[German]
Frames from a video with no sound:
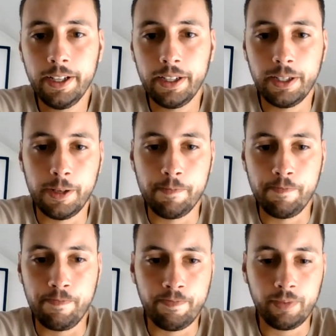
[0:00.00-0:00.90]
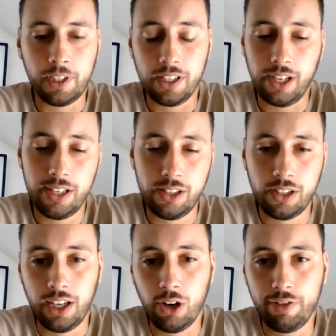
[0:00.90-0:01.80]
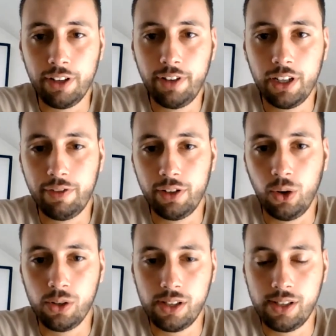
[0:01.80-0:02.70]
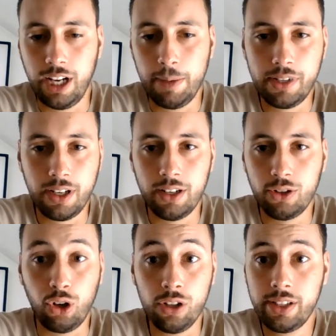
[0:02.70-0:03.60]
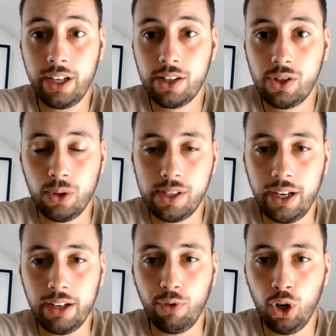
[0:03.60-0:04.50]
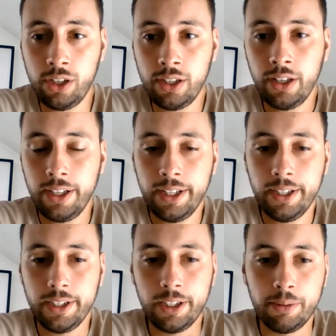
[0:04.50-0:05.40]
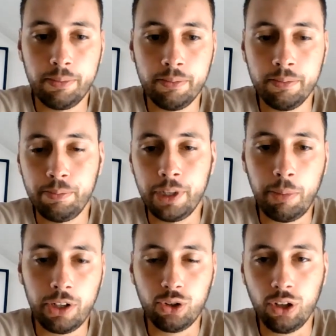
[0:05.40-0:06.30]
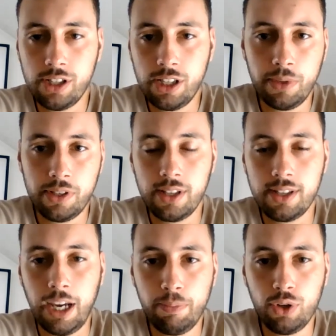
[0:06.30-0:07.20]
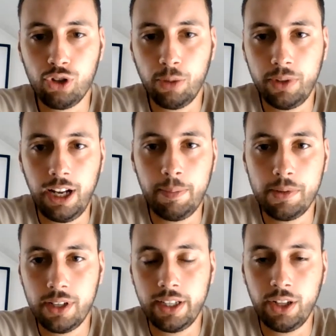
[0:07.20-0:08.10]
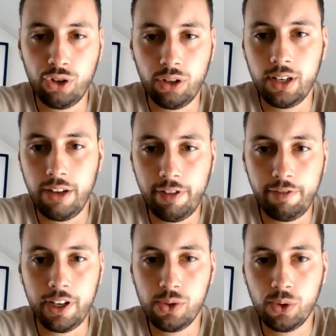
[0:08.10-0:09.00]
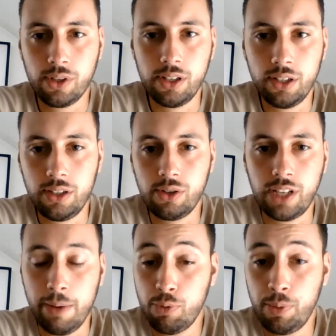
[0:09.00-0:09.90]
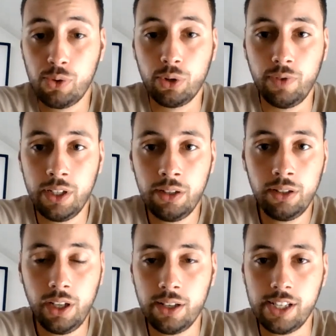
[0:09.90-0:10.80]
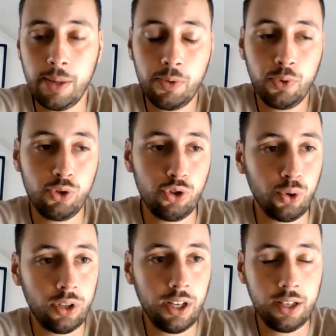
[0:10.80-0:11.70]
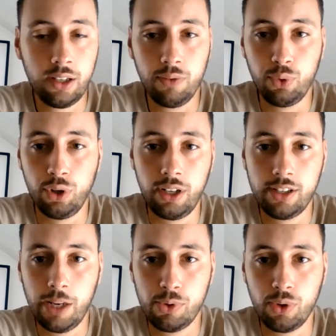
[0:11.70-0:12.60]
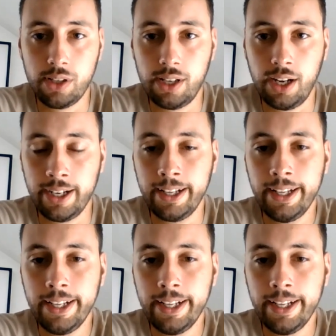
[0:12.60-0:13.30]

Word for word: Ähm, das heißt, ich gehe auf jeden Fall davon aus, dass die Leipziger eine Trotzreaktion zeigen wollen. Ähm, bin aber trotzdem ein bisschen skeptisch, ob die Leipziger jetzt schon in der Verfassung sind, dieses Heimspiel zu gewinnen gegen selbstbewusste Stuttgarter und würde deshalb sogar sagen,